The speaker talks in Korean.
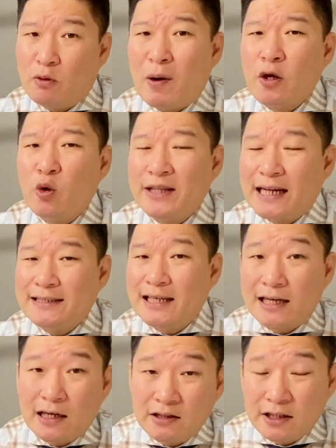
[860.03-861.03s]
완공
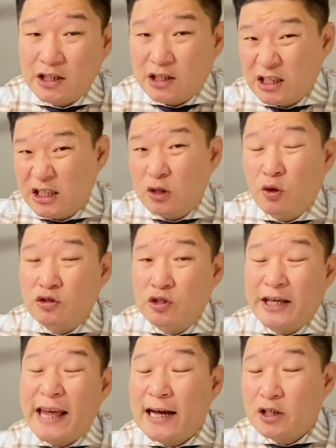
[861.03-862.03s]
날짜라는 게 있거든요,
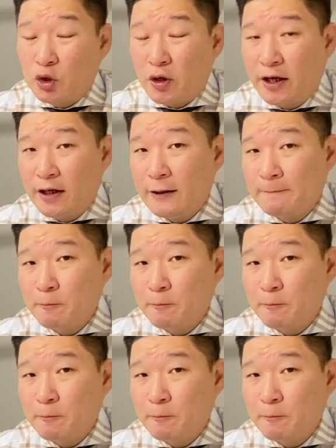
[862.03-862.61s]
계약서에.